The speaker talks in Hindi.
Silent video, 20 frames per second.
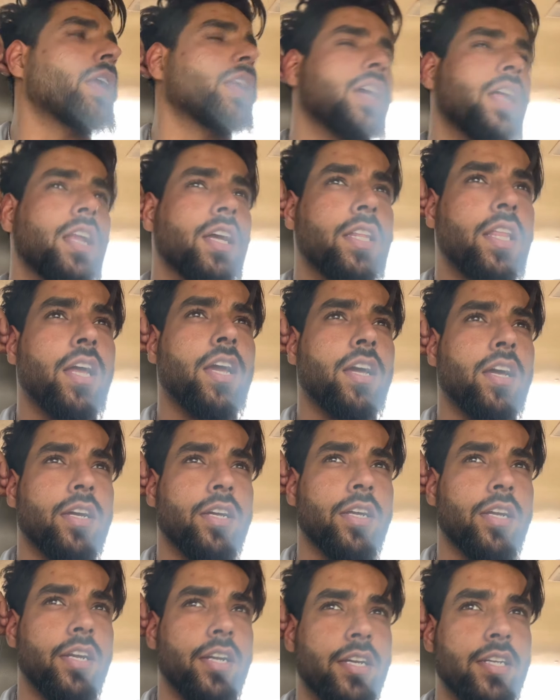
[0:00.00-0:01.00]
निकल के देख
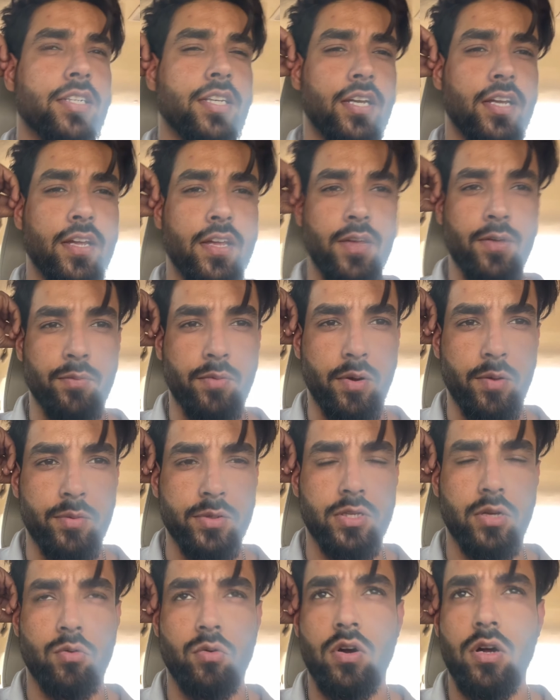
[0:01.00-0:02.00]
खिड़की से मैं
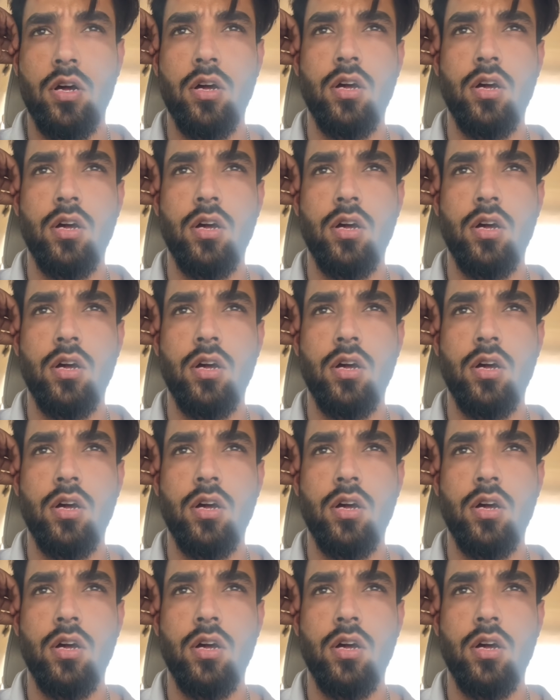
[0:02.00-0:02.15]
बताऊँगा